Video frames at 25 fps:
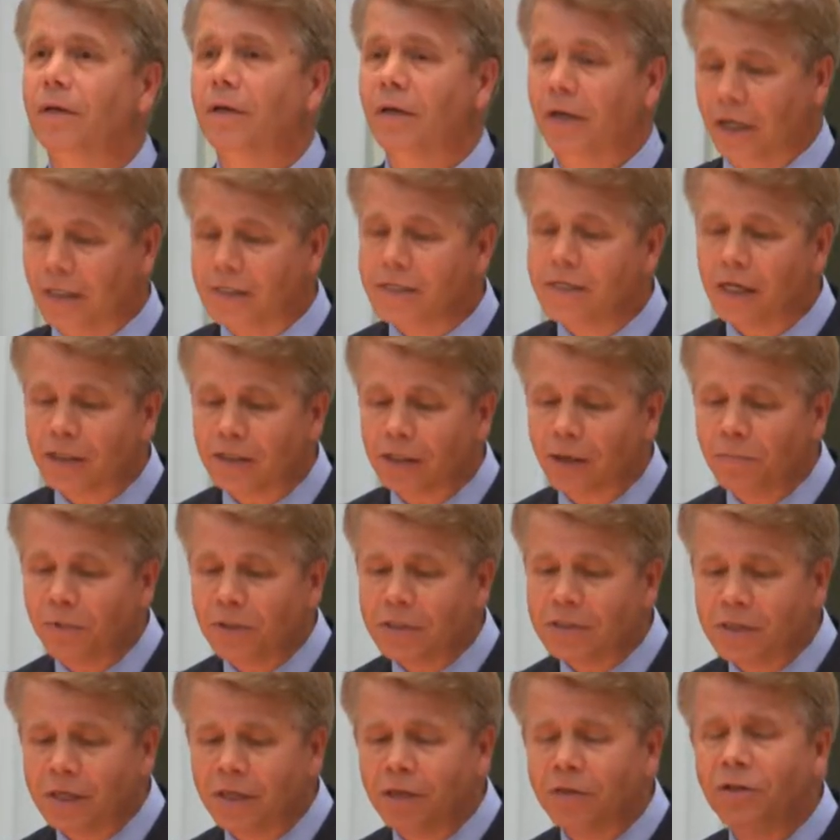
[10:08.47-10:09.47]
хотя там и
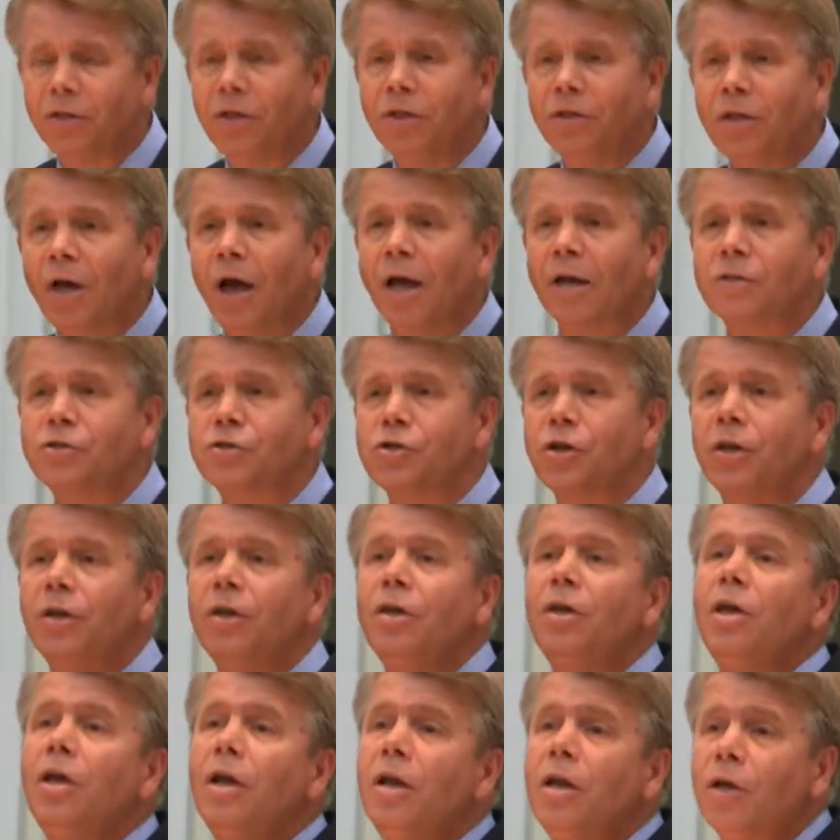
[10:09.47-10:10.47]
стоит и дальше,
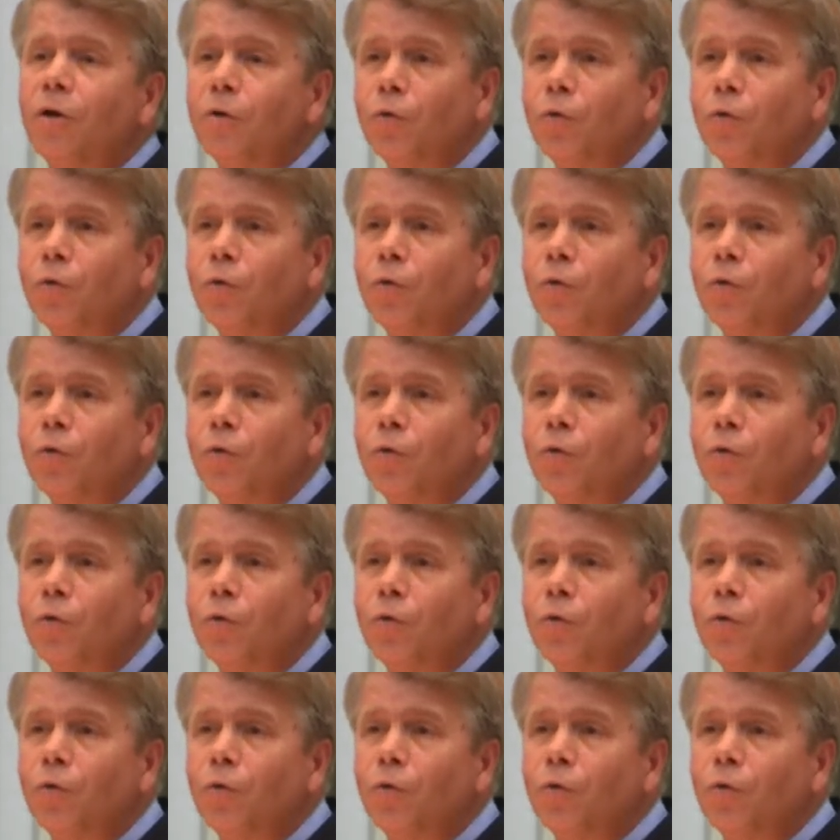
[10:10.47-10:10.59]
или